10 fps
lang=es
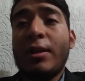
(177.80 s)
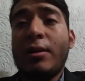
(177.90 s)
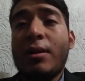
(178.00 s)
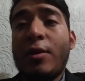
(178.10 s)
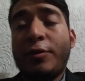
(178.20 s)

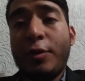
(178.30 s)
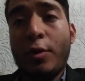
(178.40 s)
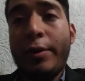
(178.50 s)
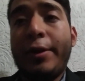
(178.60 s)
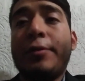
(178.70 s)
a nuestro
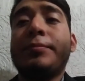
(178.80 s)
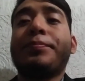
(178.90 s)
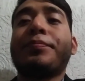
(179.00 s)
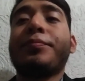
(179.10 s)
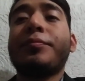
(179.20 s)
código.
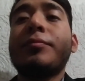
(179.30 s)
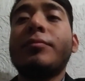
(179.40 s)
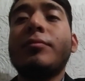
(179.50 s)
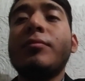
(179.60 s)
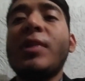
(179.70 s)

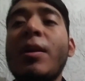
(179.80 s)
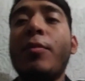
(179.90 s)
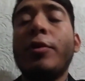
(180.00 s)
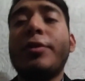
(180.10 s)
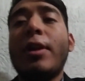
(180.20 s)

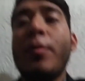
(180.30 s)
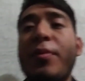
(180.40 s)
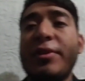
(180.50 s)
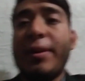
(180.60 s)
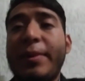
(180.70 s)
Por otro lado,
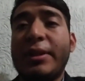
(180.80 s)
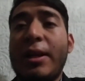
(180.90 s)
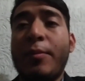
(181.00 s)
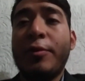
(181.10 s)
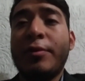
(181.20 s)
pues también
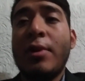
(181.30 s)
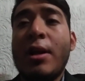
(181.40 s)
tenemos